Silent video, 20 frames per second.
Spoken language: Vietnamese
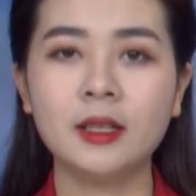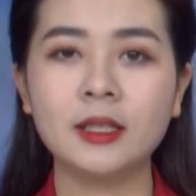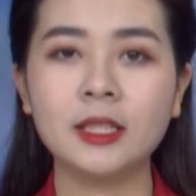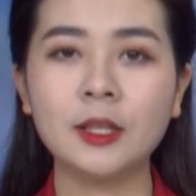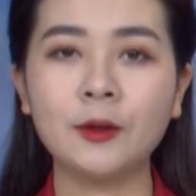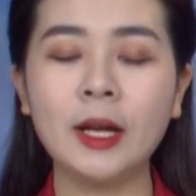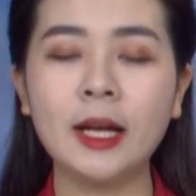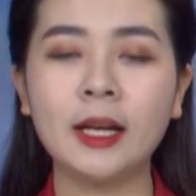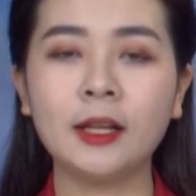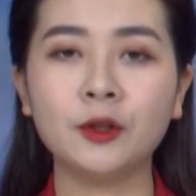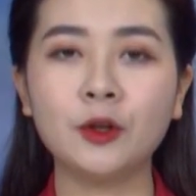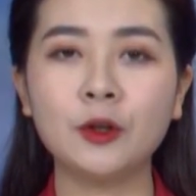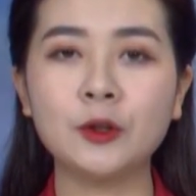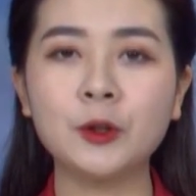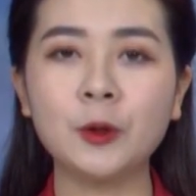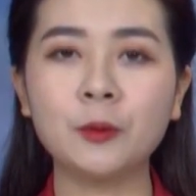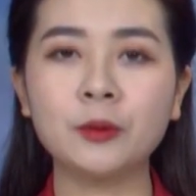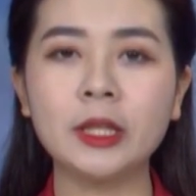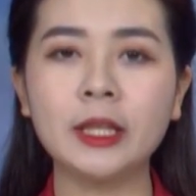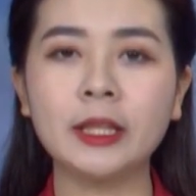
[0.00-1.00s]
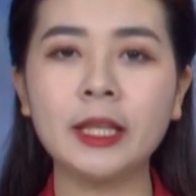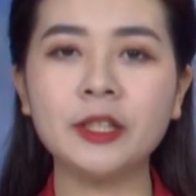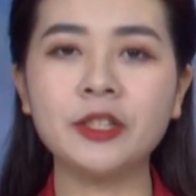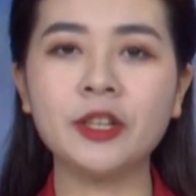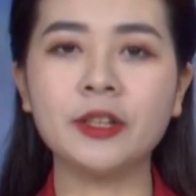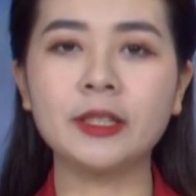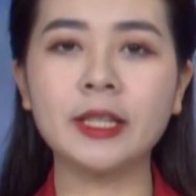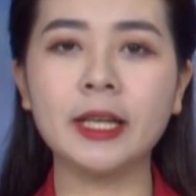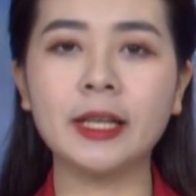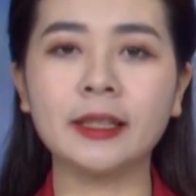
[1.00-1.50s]
Sau đây là nội dung chi tiết
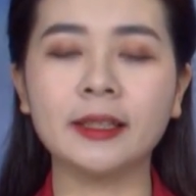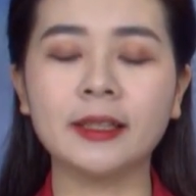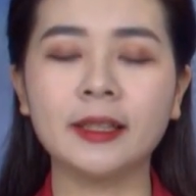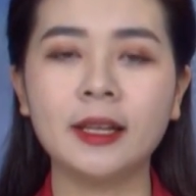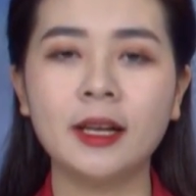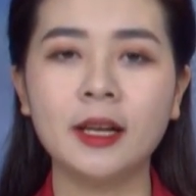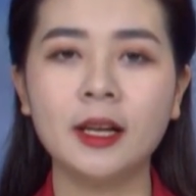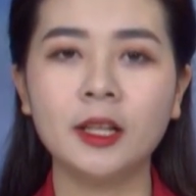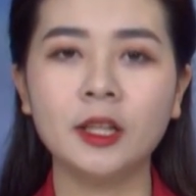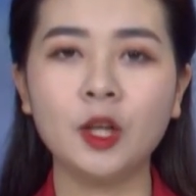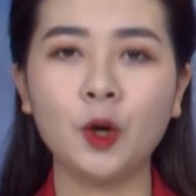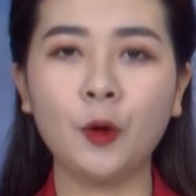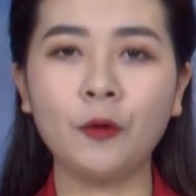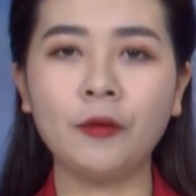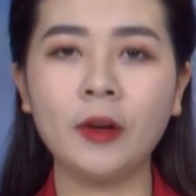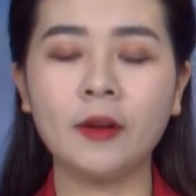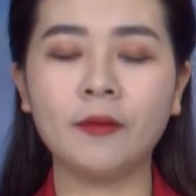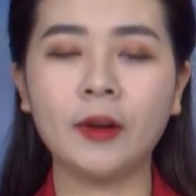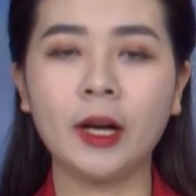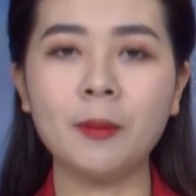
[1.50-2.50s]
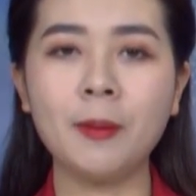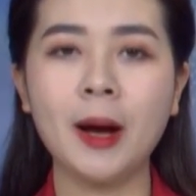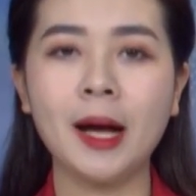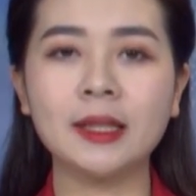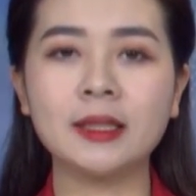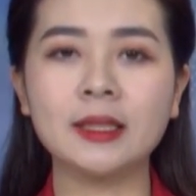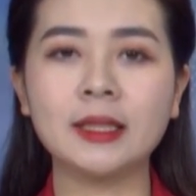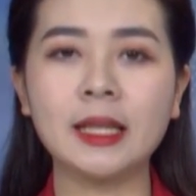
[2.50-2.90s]
chương trình. Thưa quý vị và các bạn,